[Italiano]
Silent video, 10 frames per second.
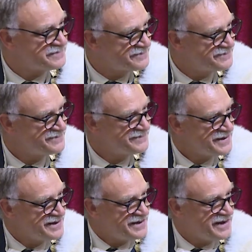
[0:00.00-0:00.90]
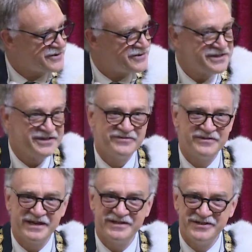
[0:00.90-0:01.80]
Mm? E quindi
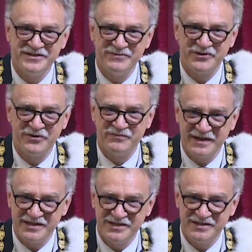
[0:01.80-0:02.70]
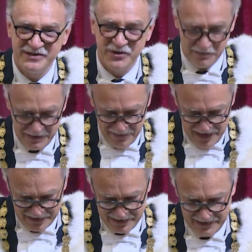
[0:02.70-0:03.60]
com, grandissimi
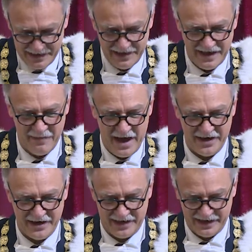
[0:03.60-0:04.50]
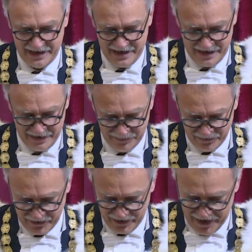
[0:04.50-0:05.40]
complimenti a Marica che
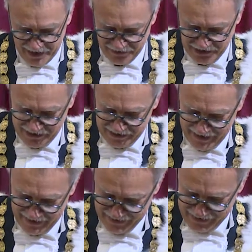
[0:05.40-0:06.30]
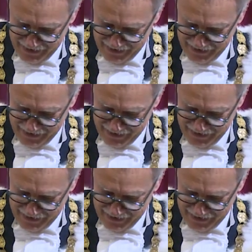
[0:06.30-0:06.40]
appunto è riuscita